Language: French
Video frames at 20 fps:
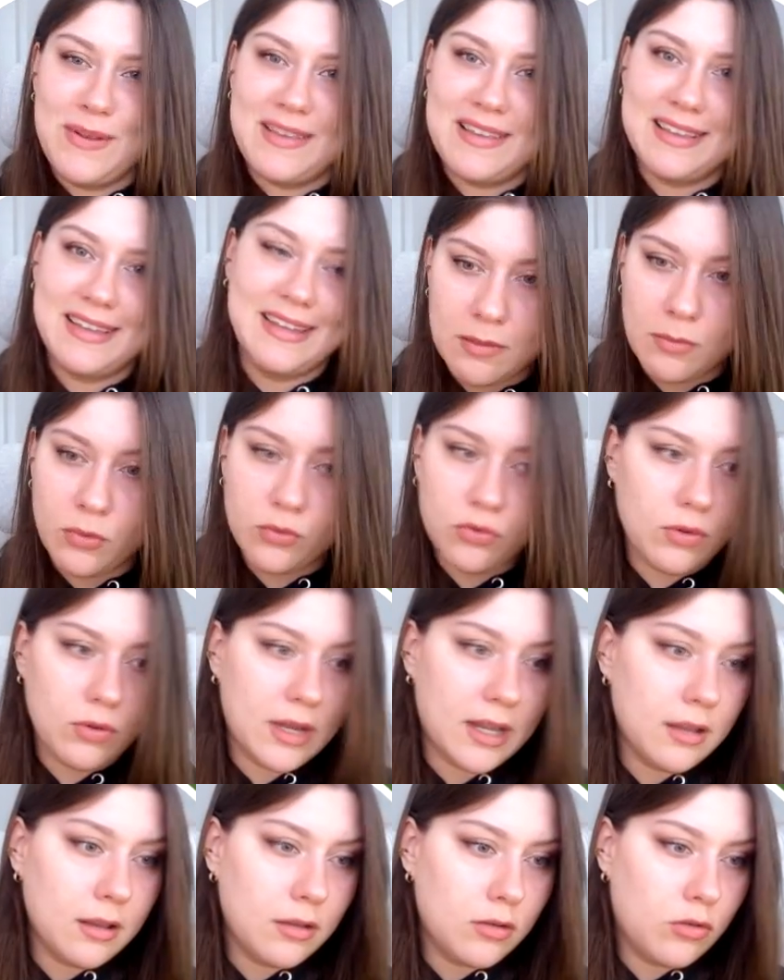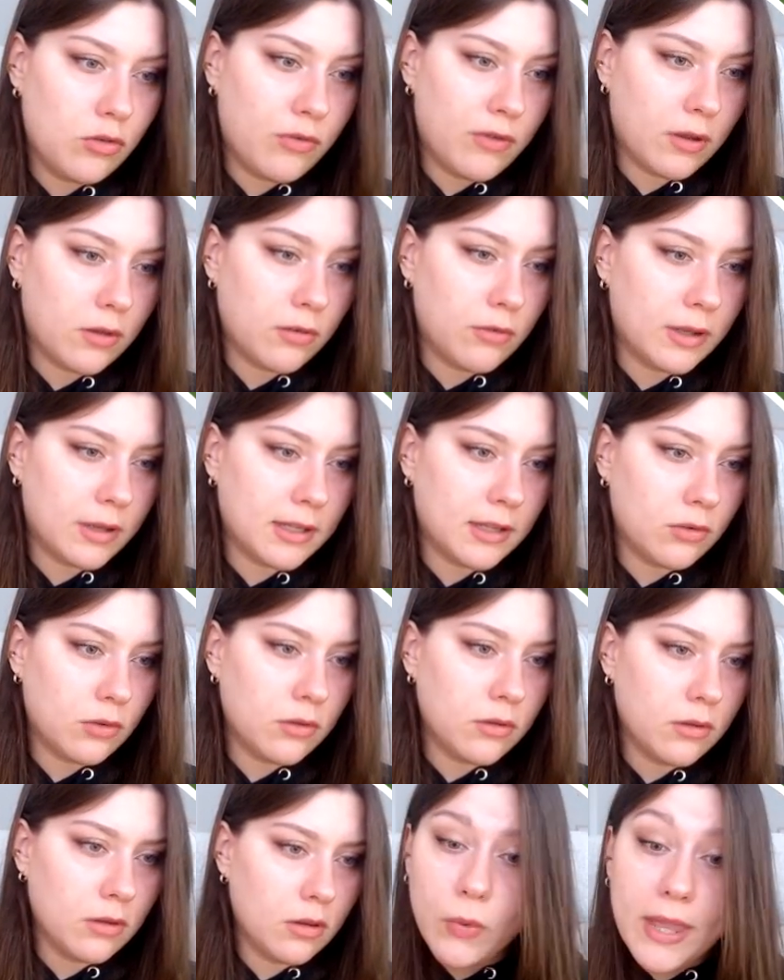minutes. C'est bon, tu l'as Tu vas recevoir quelque
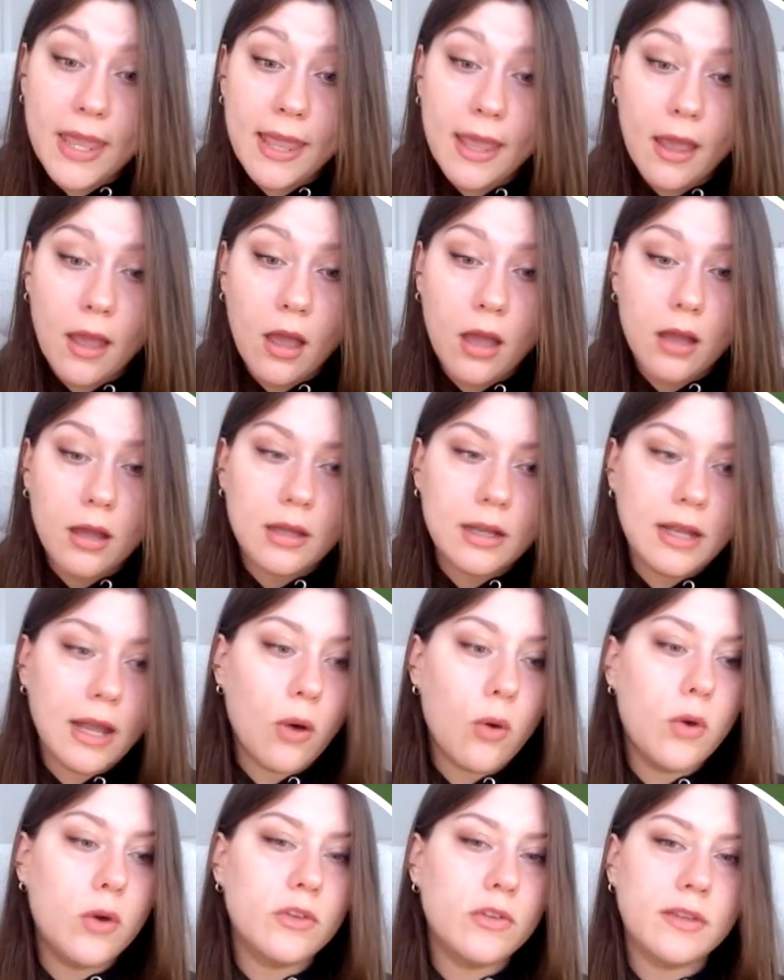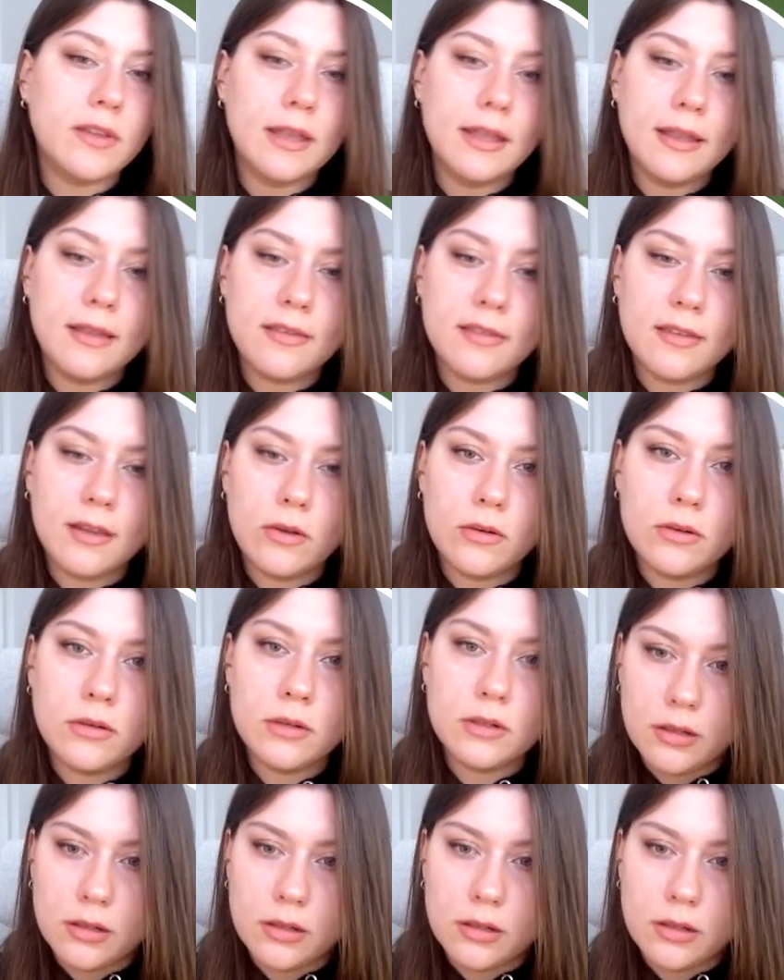chose Oui, la rose, excellent.